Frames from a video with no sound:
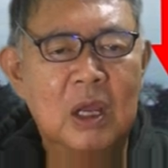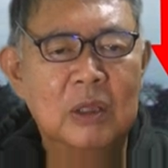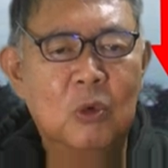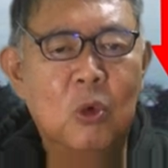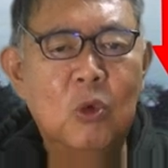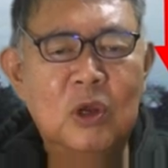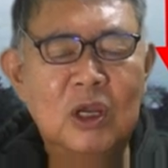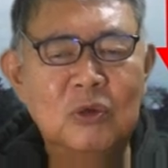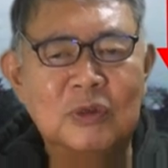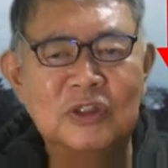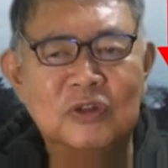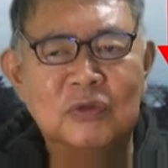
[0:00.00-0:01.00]
北海道
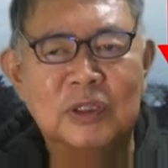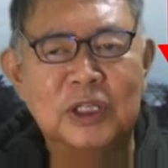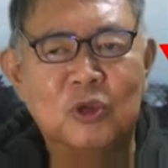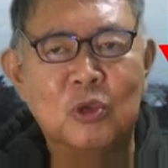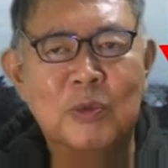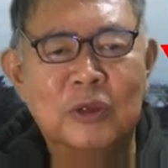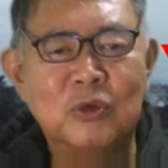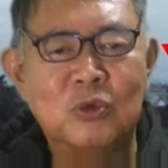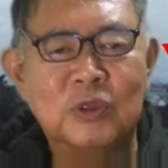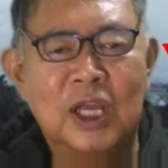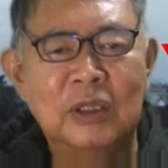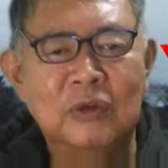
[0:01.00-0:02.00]
は実はね、止まる
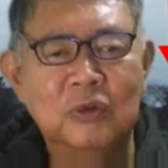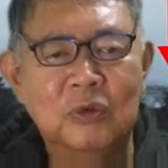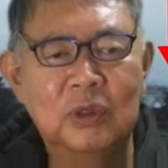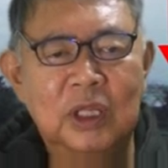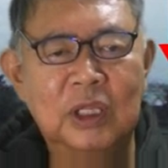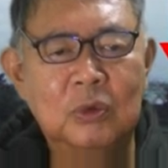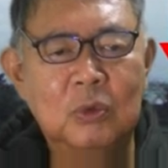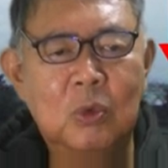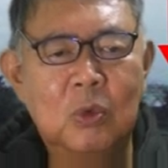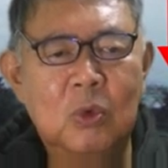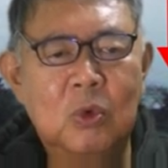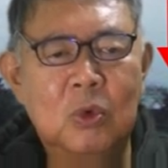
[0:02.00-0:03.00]
局ないんですよね。
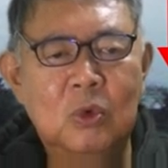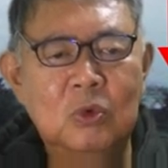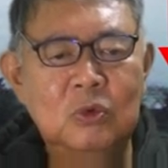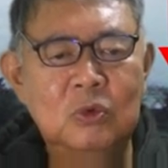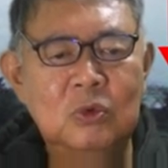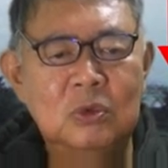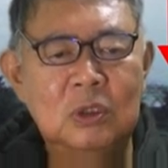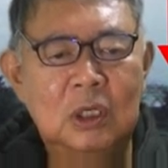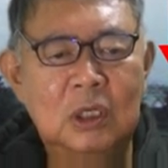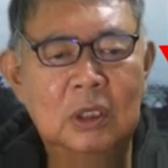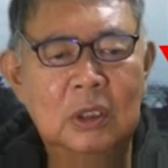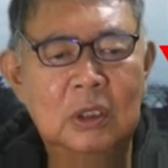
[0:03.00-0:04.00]
東北、
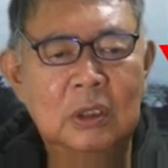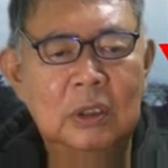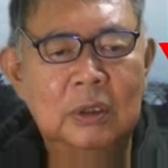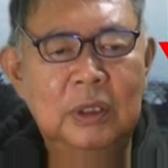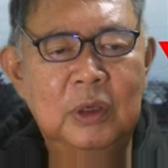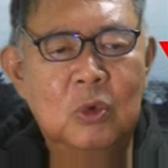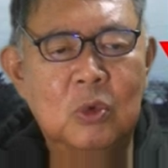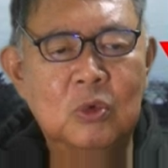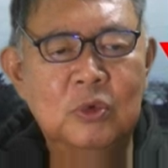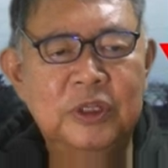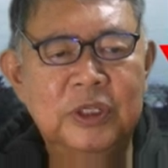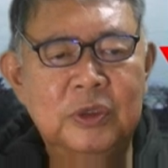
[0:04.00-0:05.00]
で、
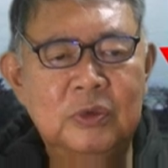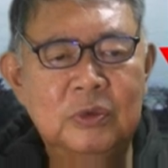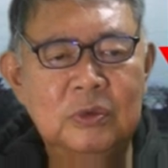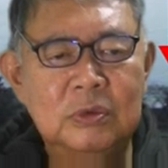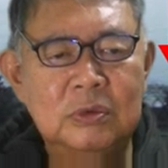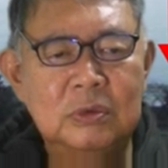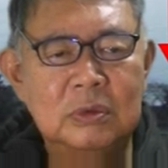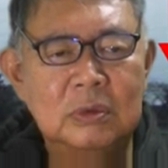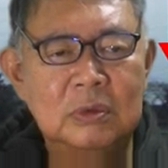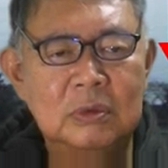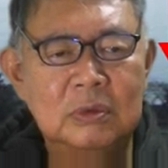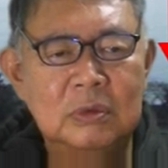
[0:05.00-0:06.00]
北陸、
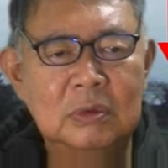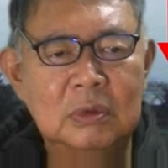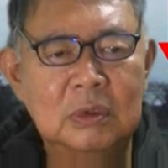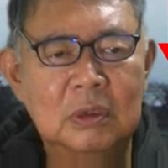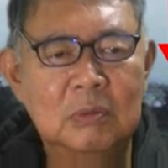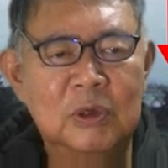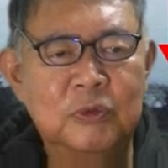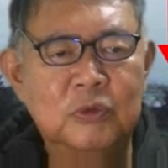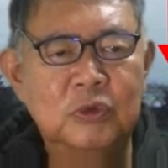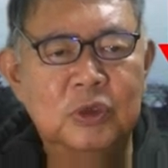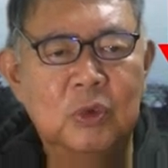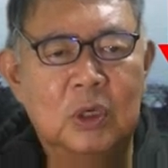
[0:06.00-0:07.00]
まあ、
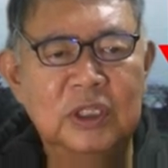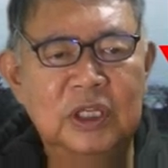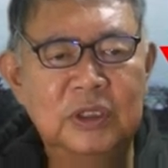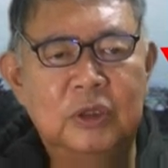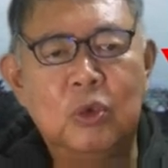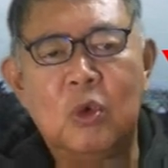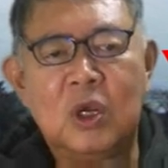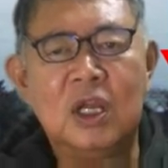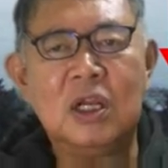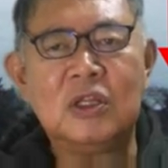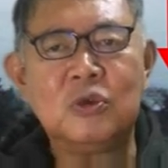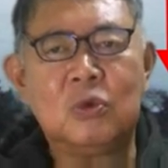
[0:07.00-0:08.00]
福井とかね。で、東海
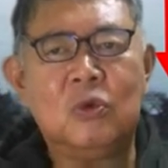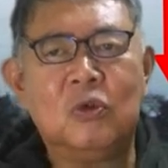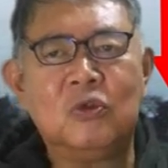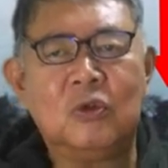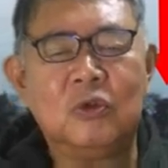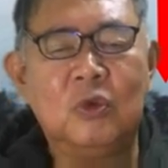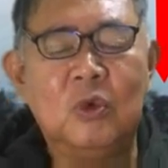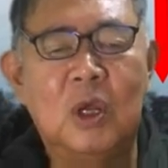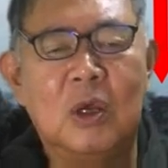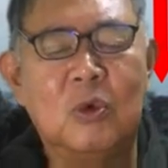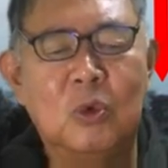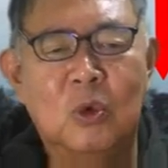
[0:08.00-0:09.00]
ラジオ放送っていうの
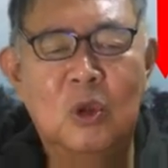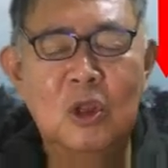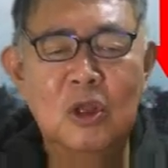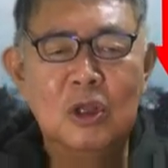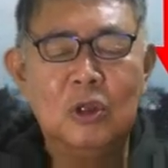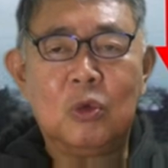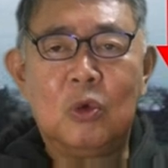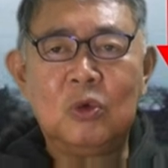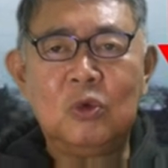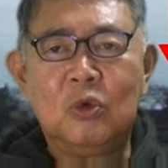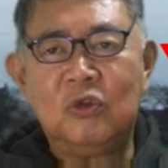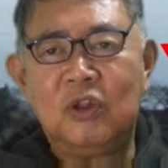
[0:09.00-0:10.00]
が、この東
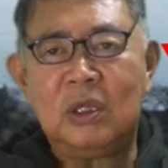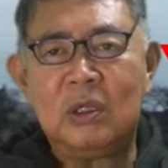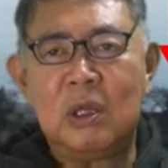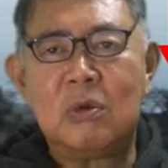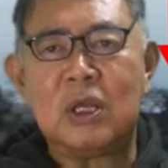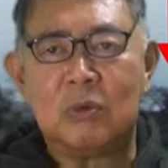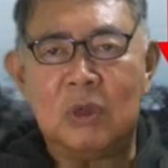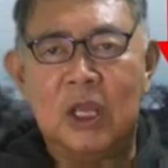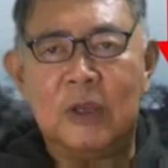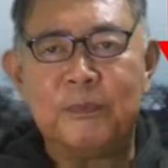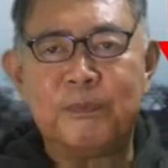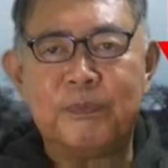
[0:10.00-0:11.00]
京、大阪、名古屋の
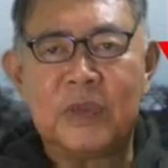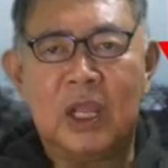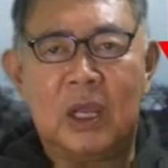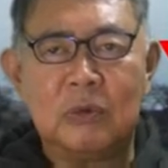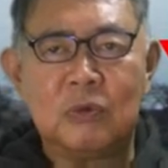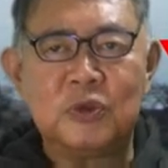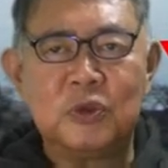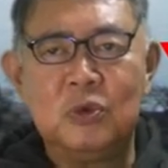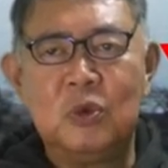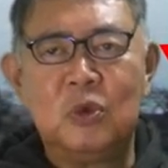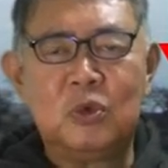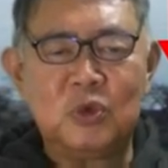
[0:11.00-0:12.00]
ね、あの、主
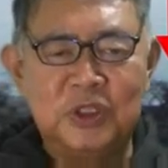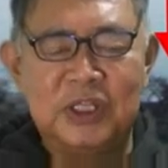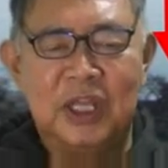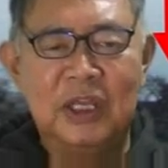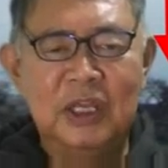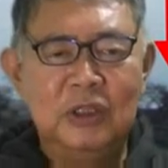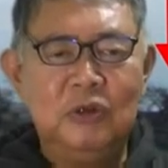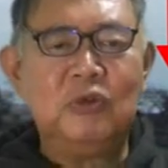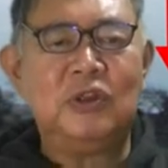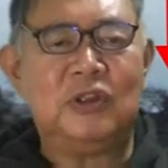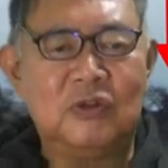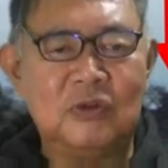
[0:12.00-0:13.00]
要都市で唯一